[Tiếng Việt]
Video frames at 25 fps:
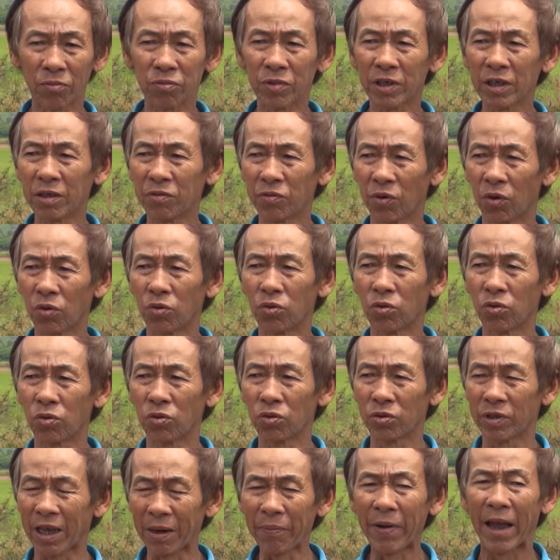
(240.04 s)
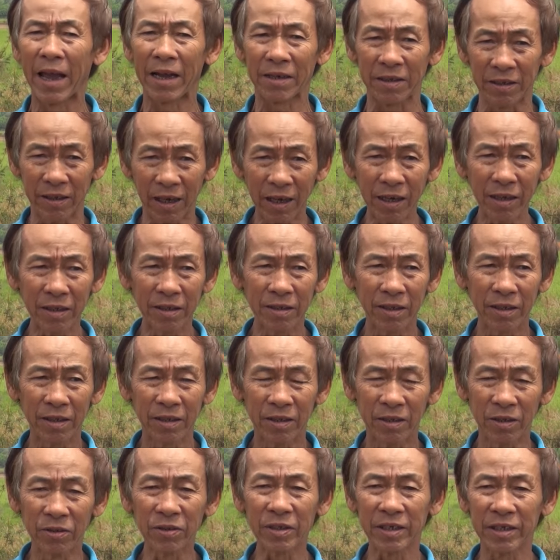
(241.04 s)
trong cái vụ giáp hạt nữa.
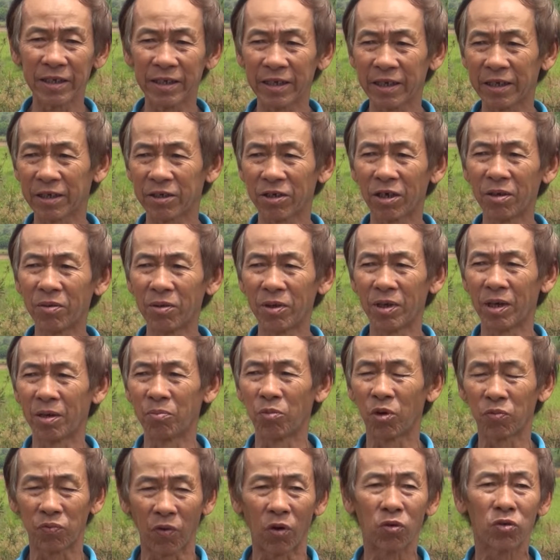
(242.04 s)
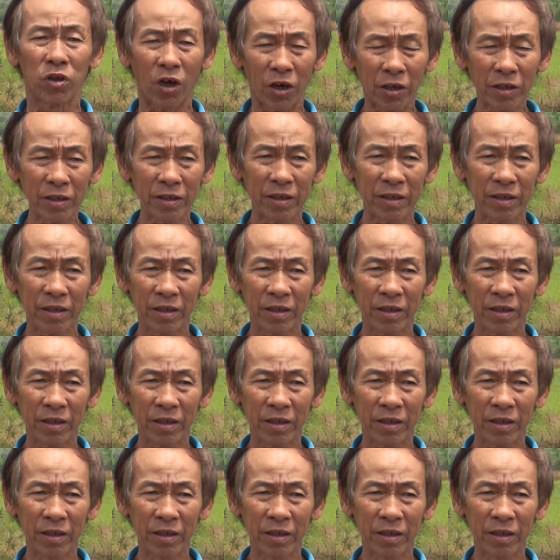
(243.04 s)
Nước kia thì có một vụ thôi.